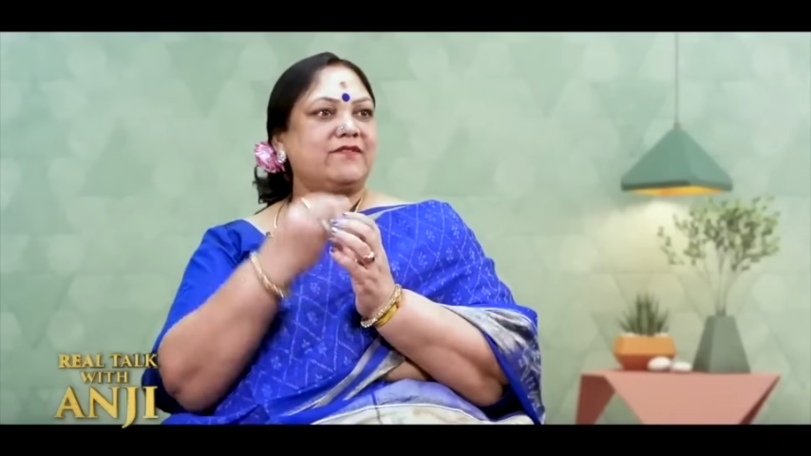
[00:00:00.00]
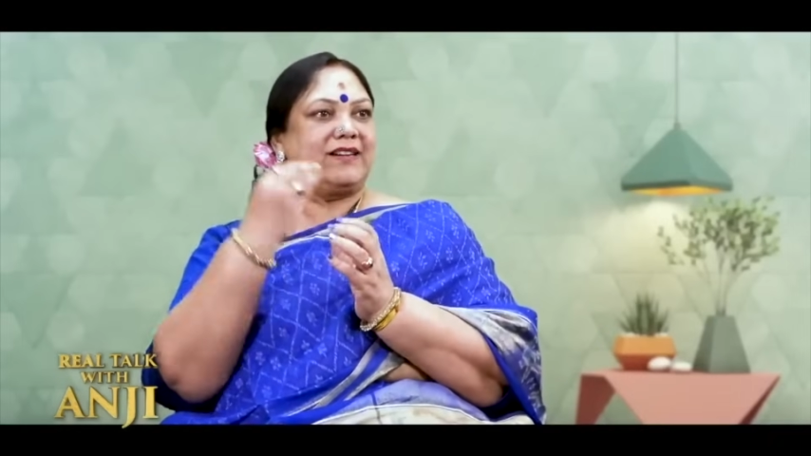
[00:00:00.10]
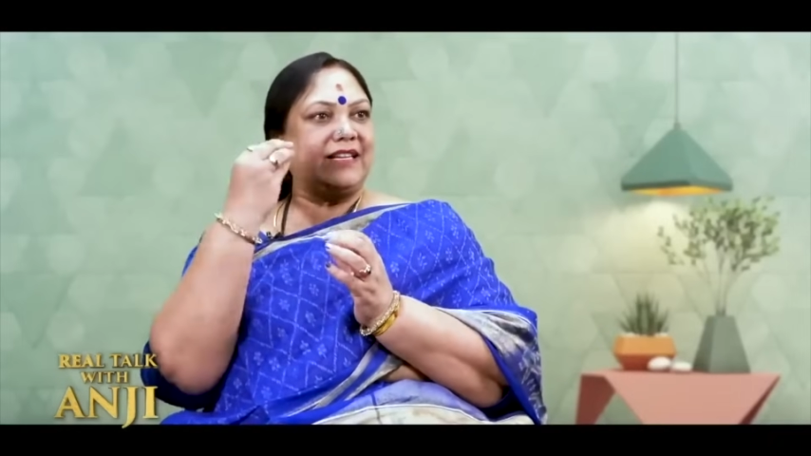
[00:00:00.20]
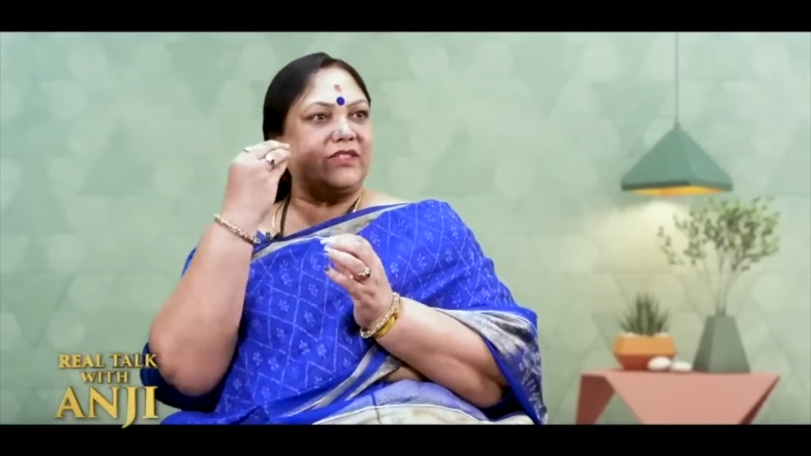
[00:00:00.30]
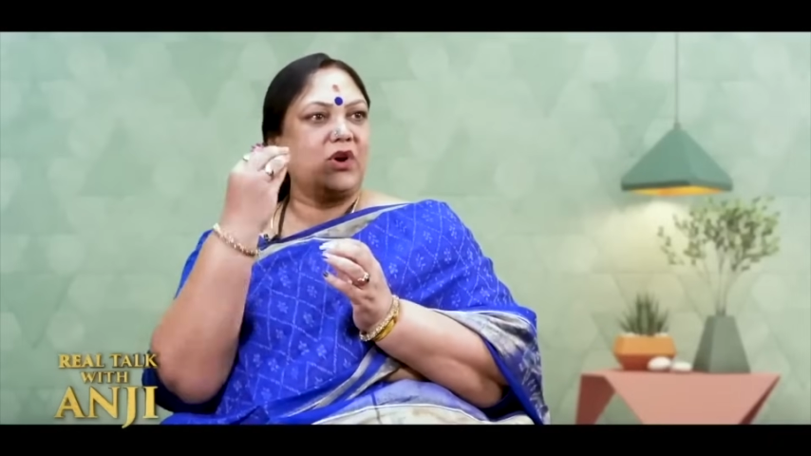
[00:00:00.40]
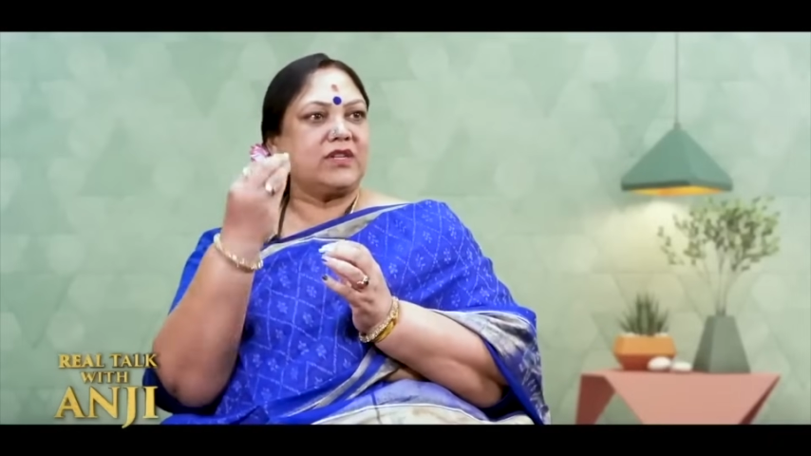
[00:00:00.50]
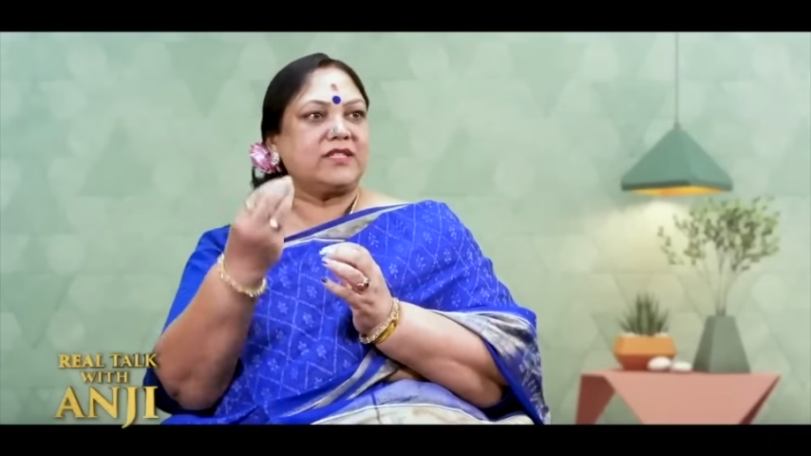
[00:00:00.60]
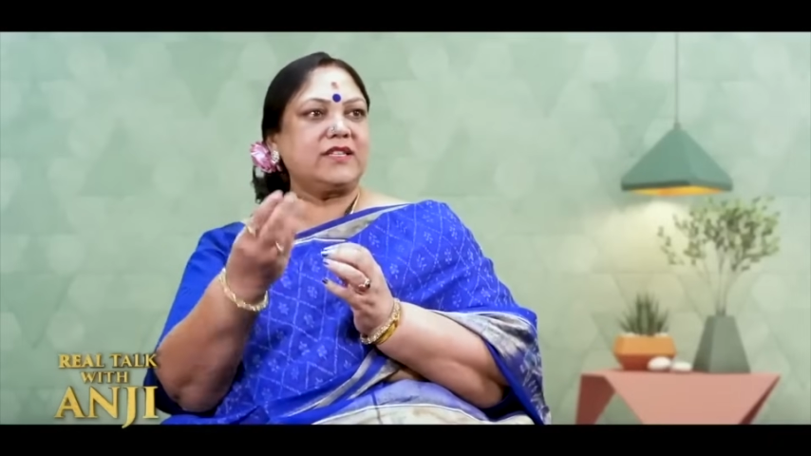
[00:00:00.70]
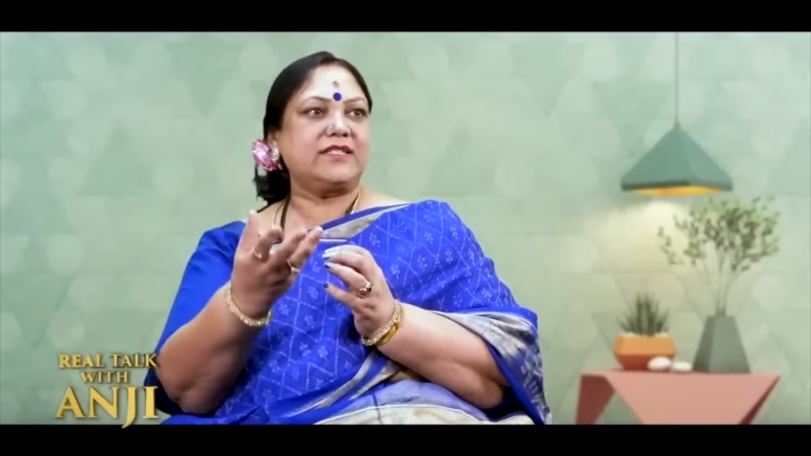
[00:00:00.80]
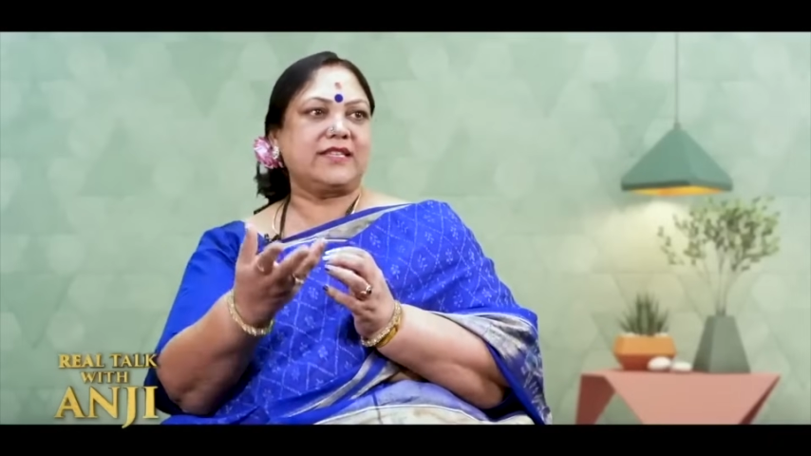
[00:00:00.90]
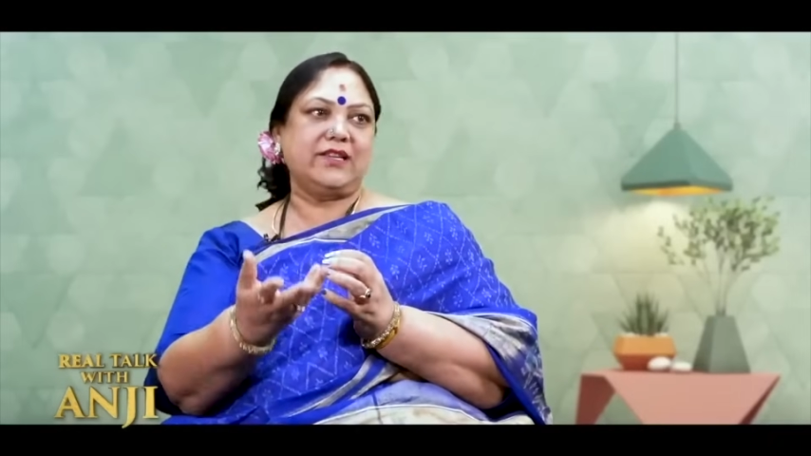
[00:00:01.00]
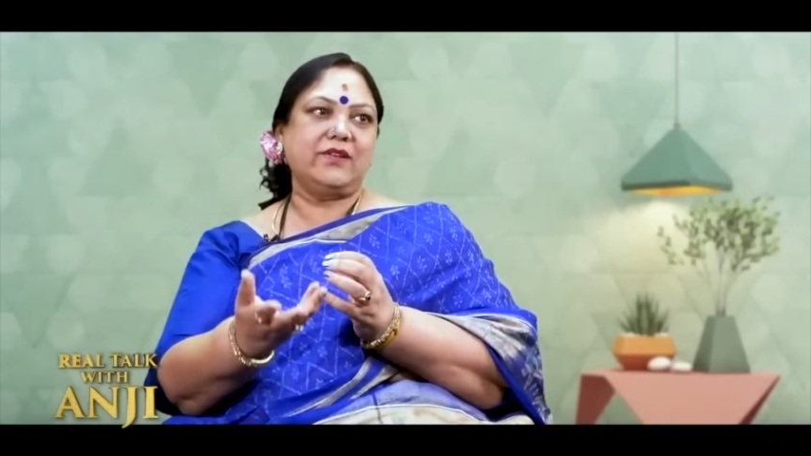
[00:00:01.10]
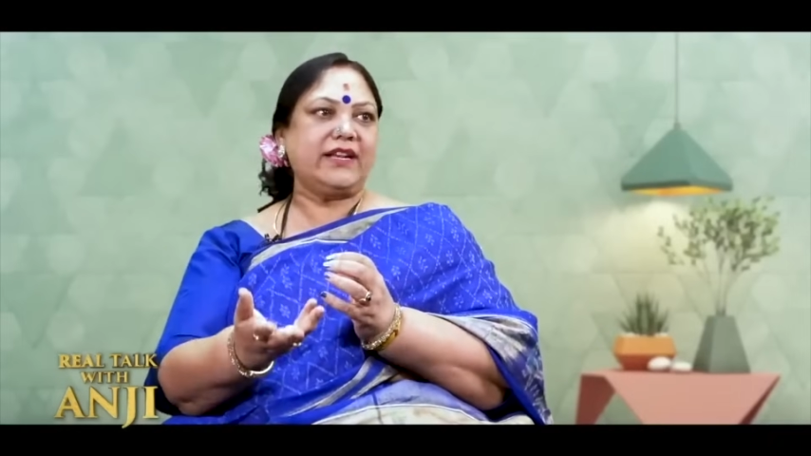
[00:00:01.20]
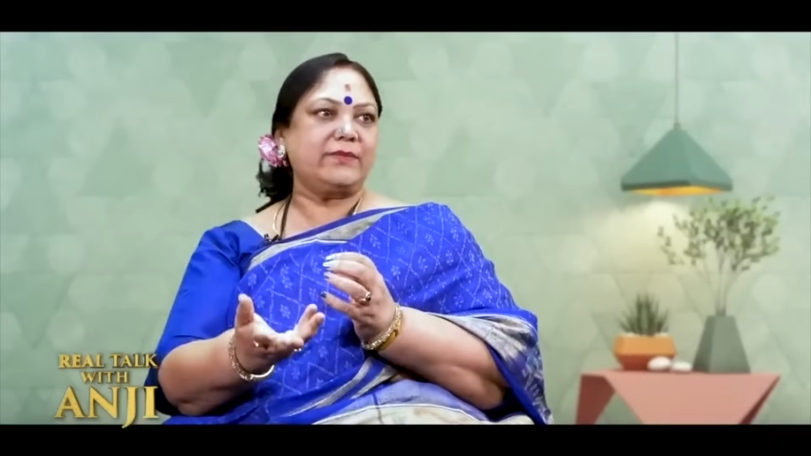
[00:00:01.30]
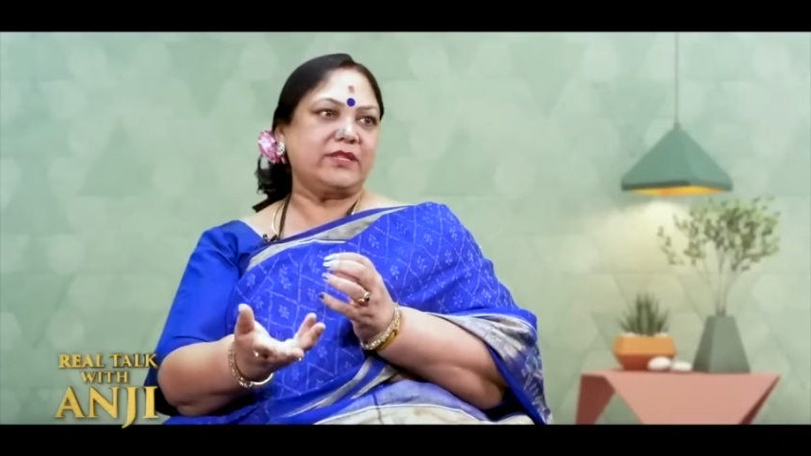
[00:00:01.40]
వాళ్ళ థాట్స్ని
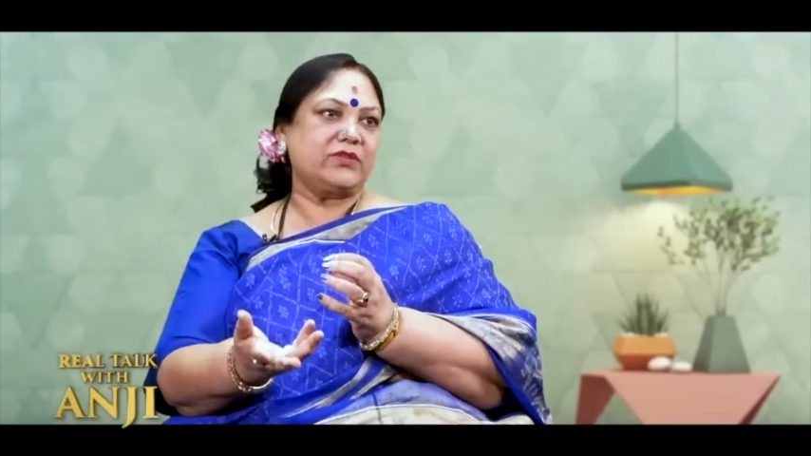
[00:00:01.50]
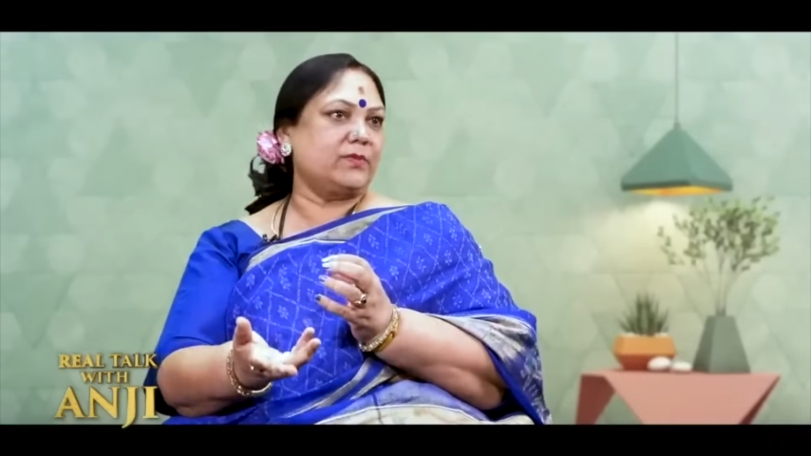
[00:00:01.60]
సెల్యులైడ్ మీద